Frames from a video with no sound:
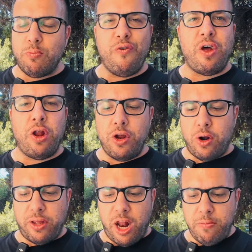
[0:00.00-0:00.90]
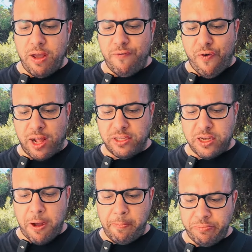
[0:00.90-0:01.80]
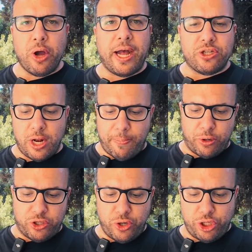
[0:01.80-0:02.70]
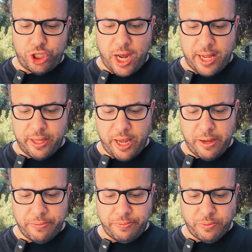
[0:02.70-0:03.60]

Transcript: mi fanno ricordare la mia infanzia ragazzo la porzione è gigante